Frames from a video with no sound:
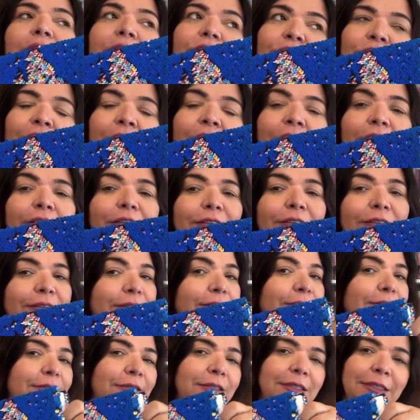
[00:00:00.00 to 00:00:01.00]

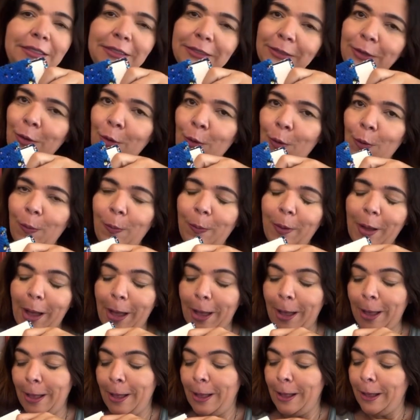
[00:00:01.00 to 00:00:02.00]
Gente,
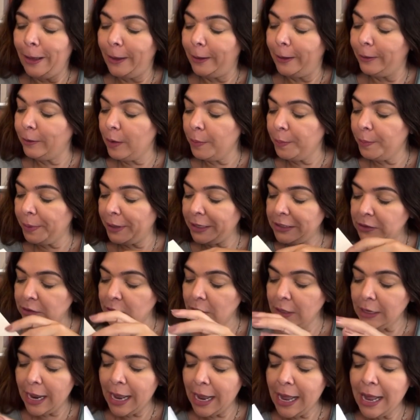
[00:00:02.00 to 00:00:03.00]
desculpa. Eu tô
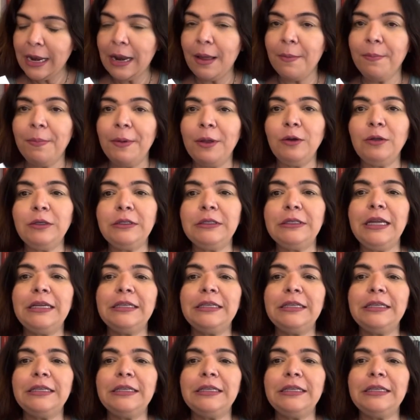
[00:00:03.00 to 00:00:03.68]
apaixonada pelos